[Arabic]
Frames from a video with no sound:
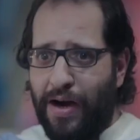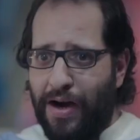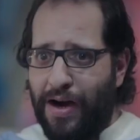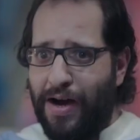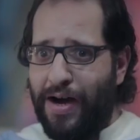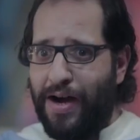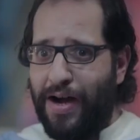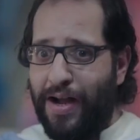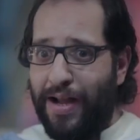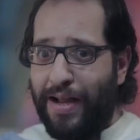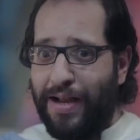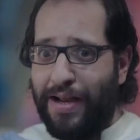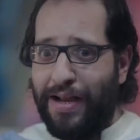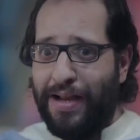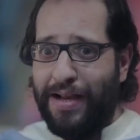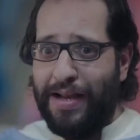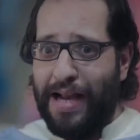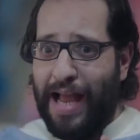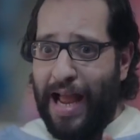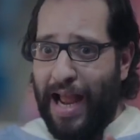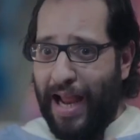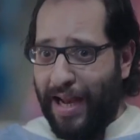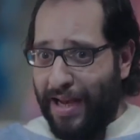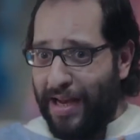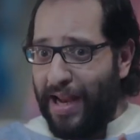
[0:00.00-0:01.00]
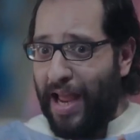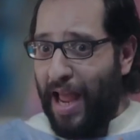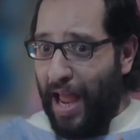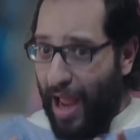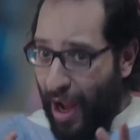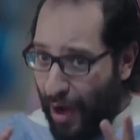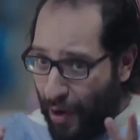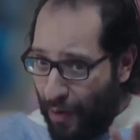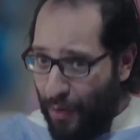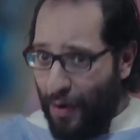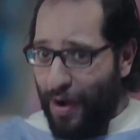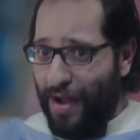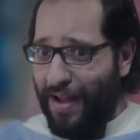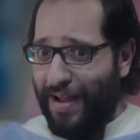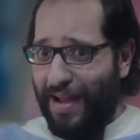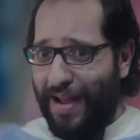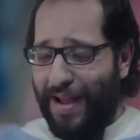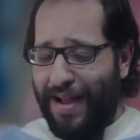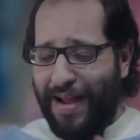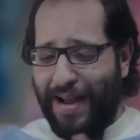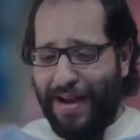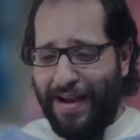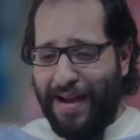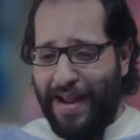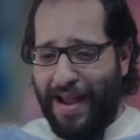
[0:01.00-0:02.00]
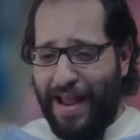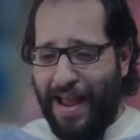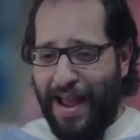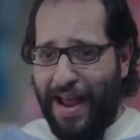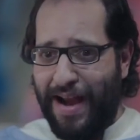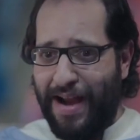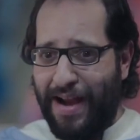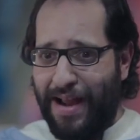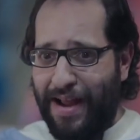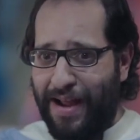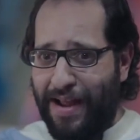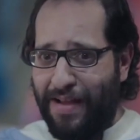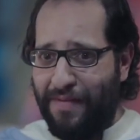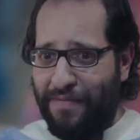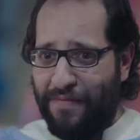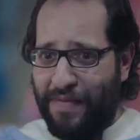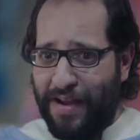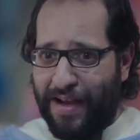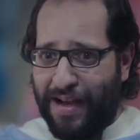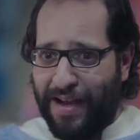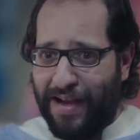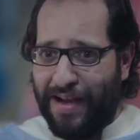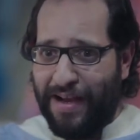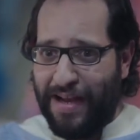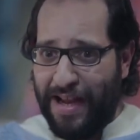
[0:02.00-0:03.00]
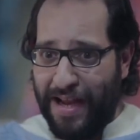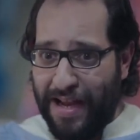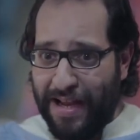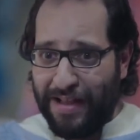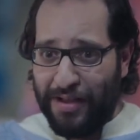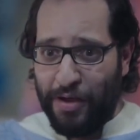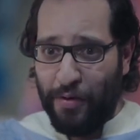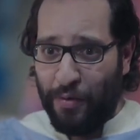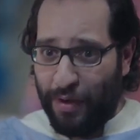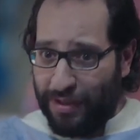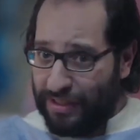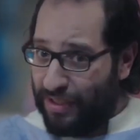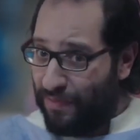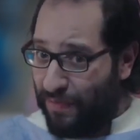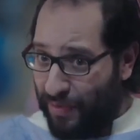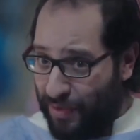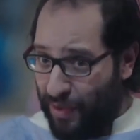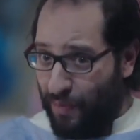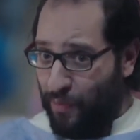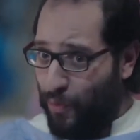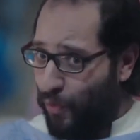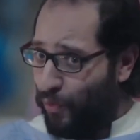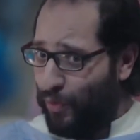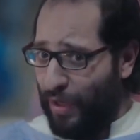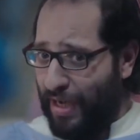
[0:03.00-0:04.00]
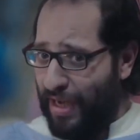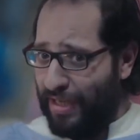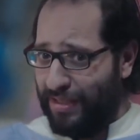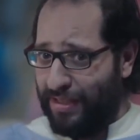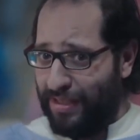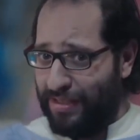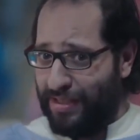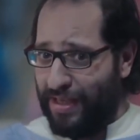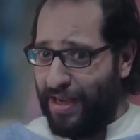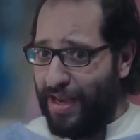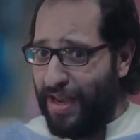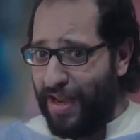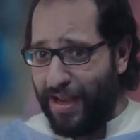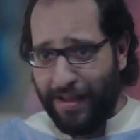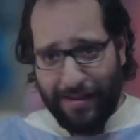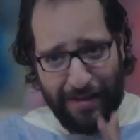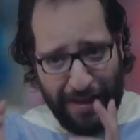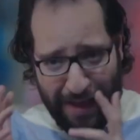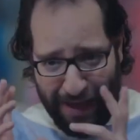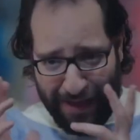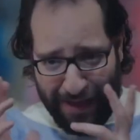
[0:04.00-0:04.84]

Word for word: اه الحقيقه ايوه انا انا فاكر ان هي دي وظيفه البيوت الاساسيه